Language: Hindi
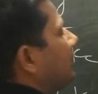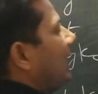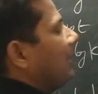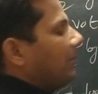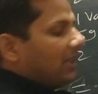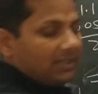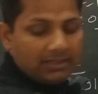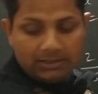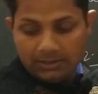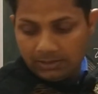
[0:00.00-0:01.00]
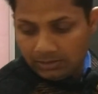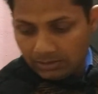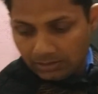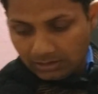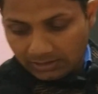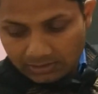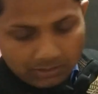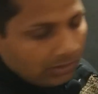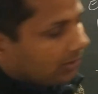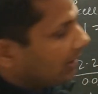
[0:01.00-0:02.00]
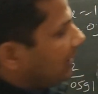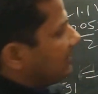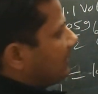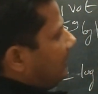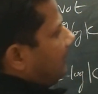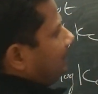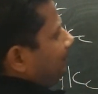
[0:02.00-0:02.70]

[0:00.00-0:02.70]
टेन बेस के सी